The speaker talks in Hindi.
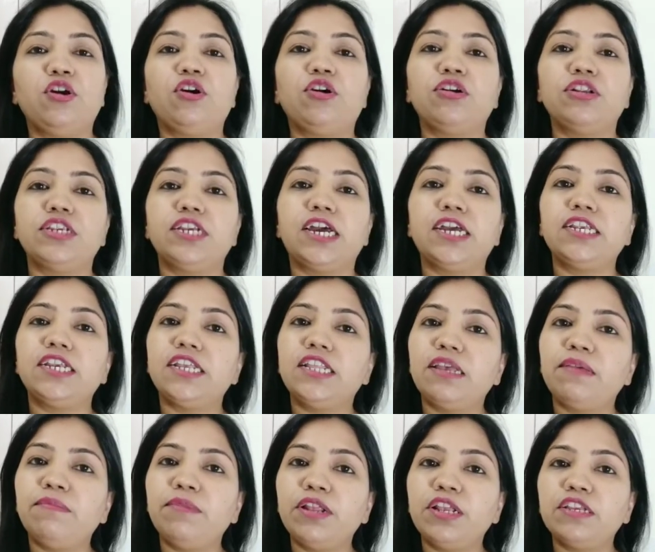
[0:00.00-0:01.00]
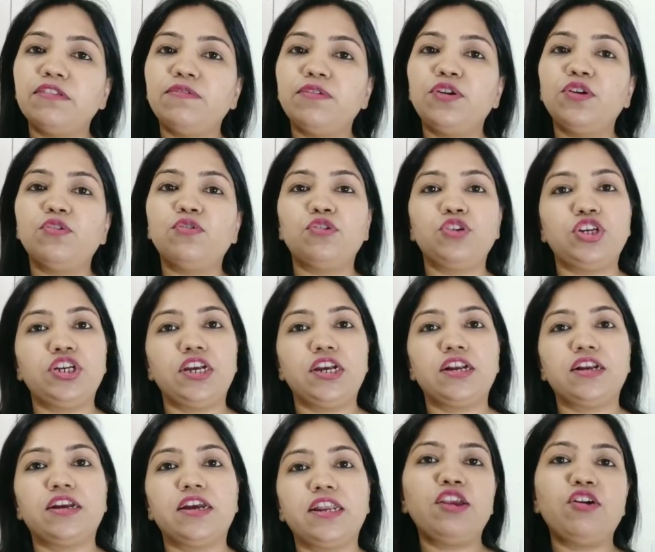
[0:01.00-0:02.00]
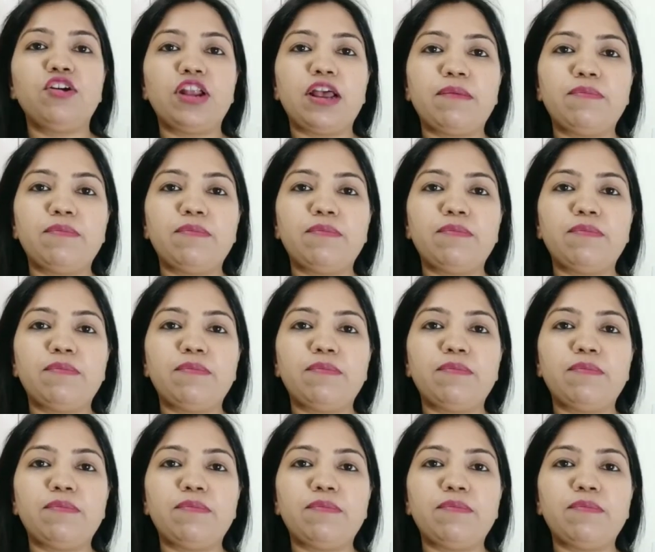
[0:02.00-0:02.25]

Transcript: और ज़्यादा से ज़्यादा मेरी इस वीडियो को शेयर करें और